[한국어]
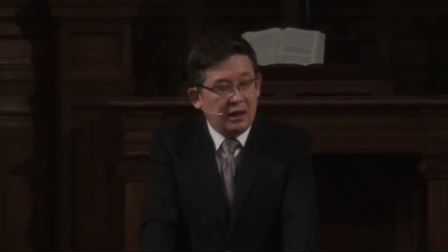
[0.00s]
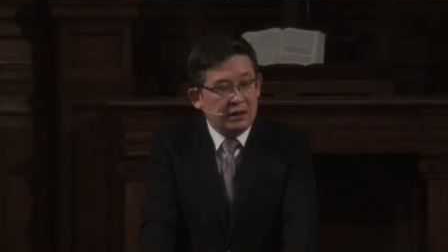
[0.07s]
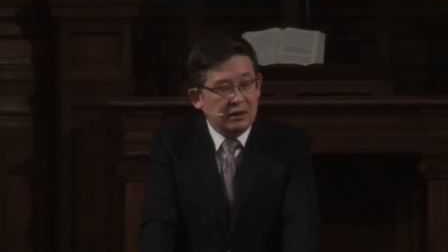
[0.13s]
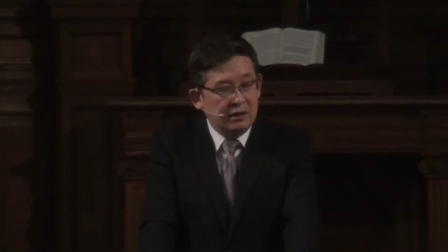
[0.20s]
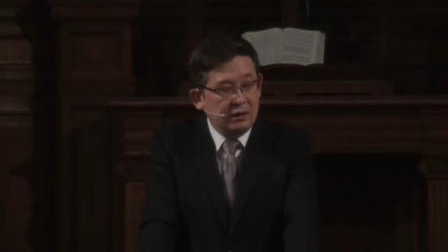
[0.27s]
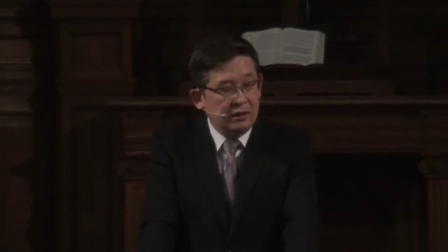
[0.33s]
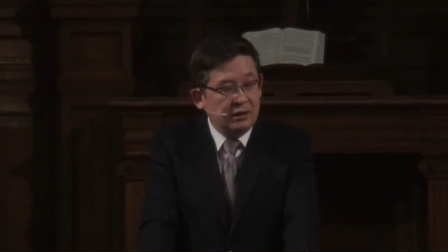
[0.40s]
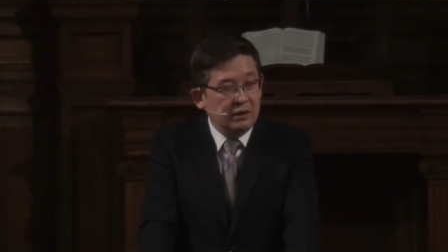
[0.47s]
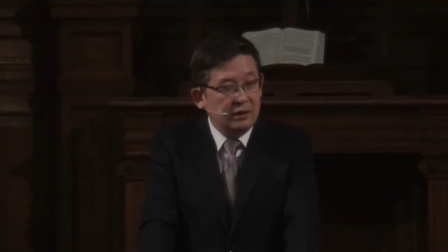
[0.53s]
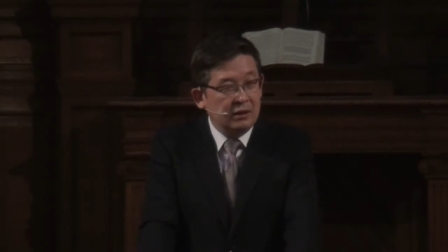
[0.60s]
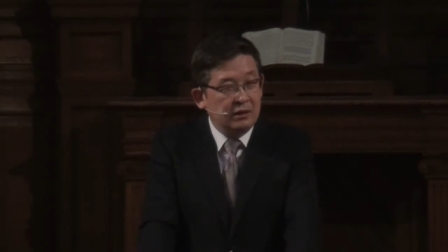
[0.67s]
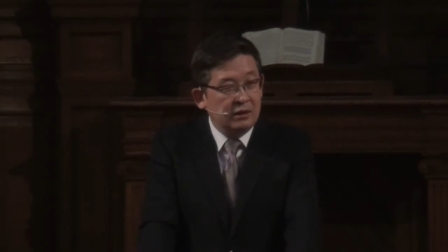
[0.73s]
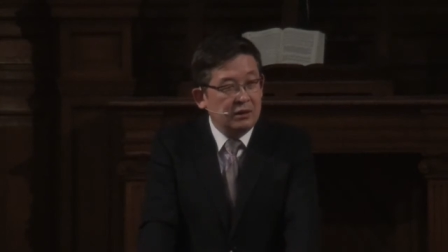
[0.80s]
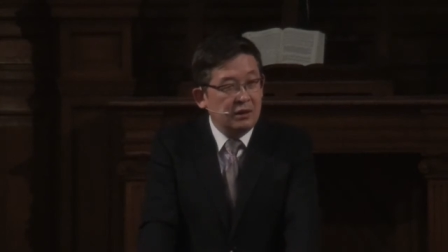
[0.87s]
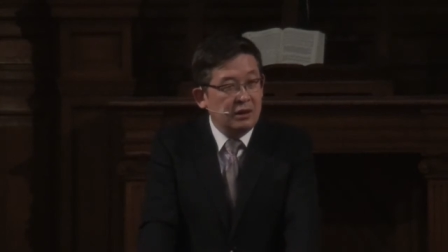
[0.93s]
아,
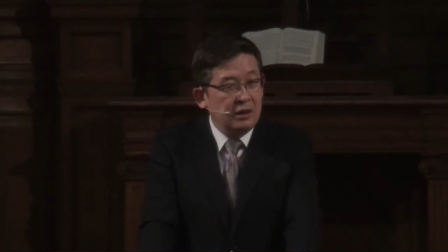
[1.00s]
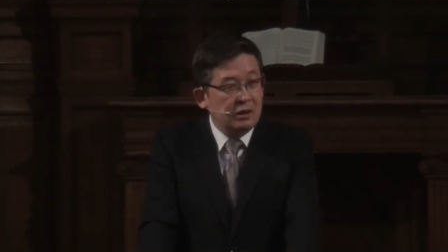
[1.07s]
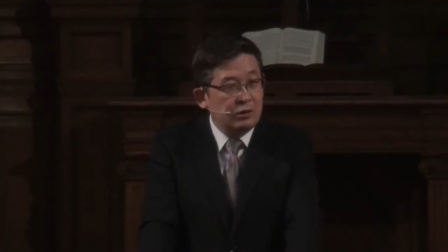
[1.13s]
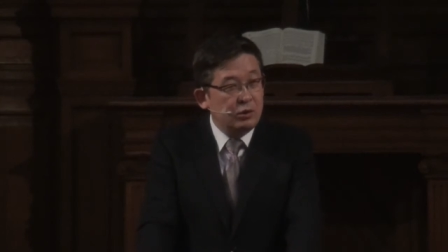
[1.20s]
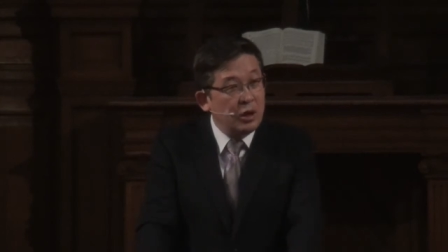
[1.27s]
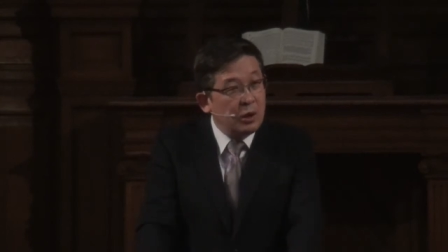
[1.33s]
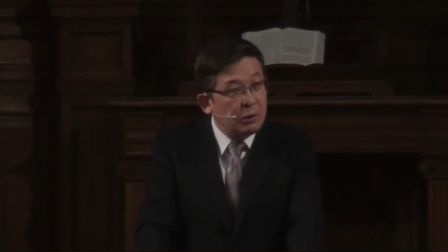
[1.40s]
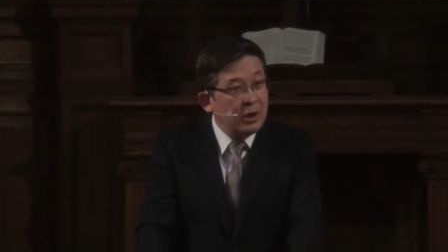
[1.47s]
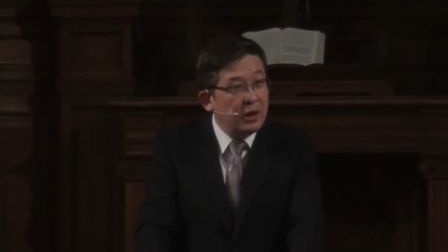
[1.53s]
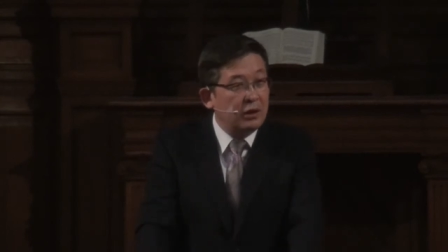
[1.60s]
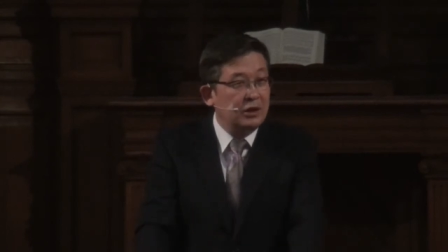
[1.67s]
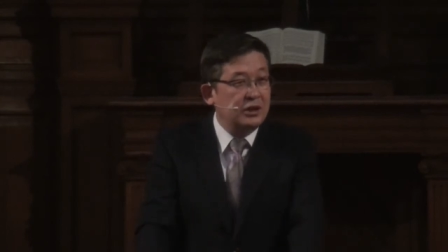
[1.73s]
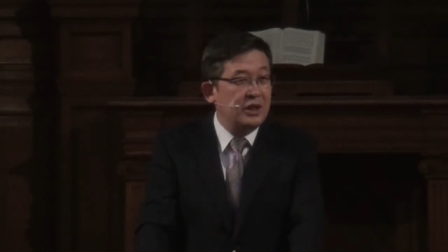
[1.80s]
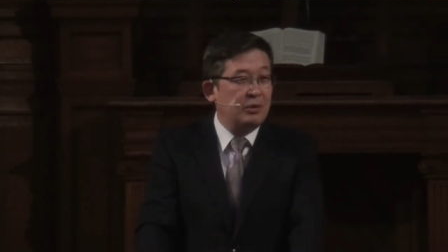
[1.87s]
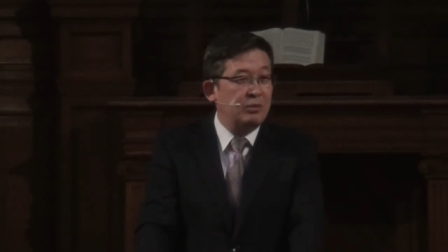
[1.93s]
그런
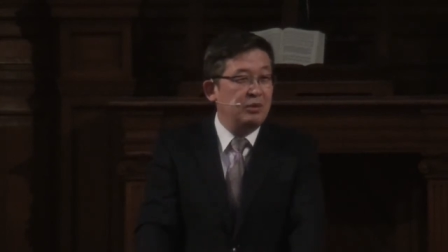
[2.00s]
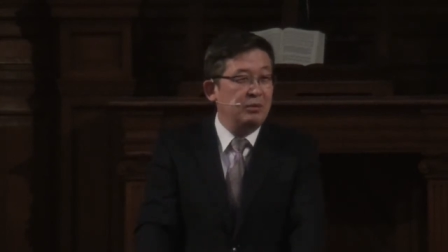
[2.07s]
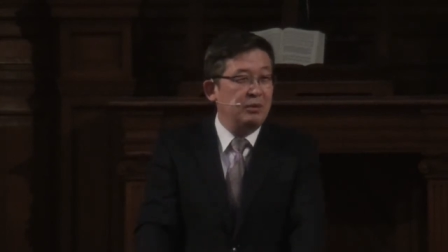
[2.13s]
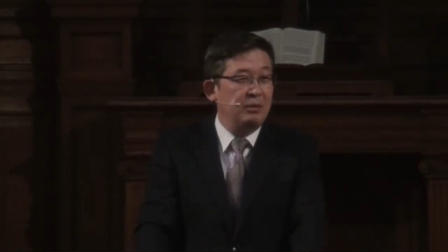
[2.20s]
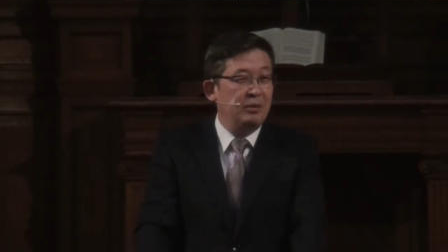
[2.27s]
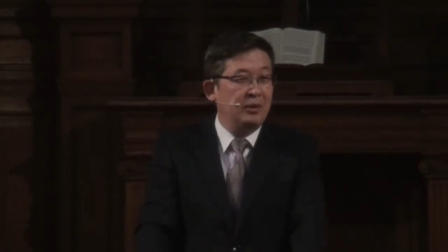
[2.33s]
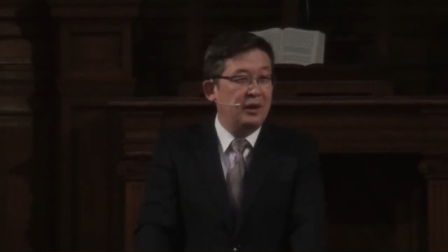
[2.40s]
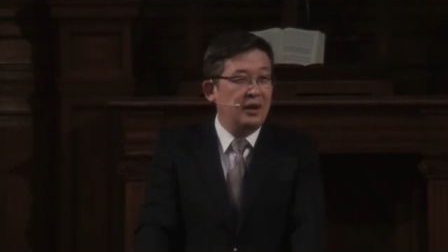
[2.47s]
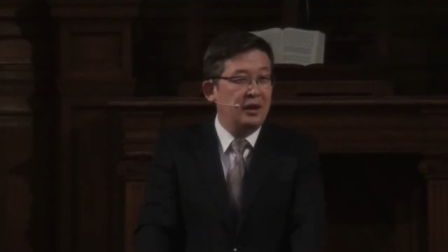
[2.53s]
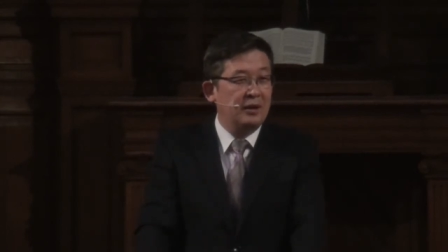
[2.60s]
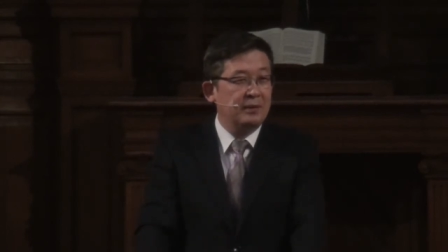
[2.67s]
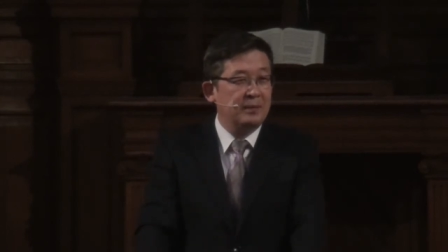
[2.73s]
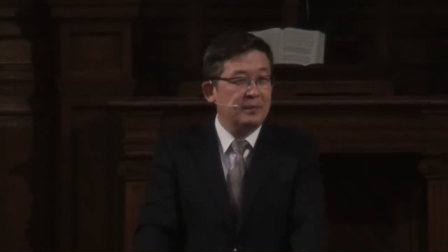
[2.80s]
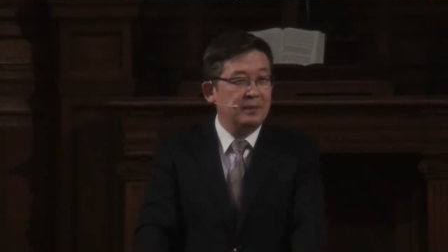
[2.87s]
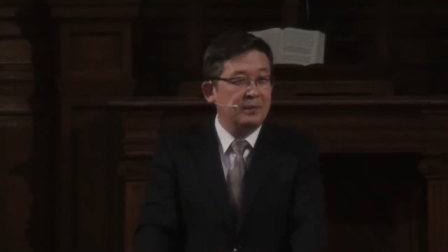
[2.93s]
최고의
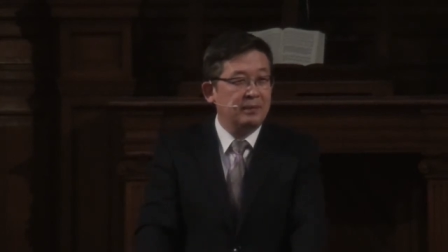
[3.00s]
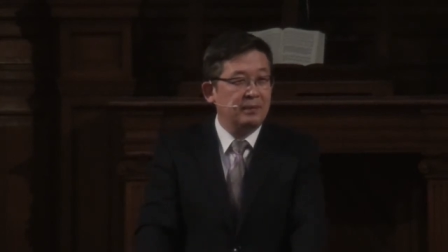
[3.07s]
걸작품입니다.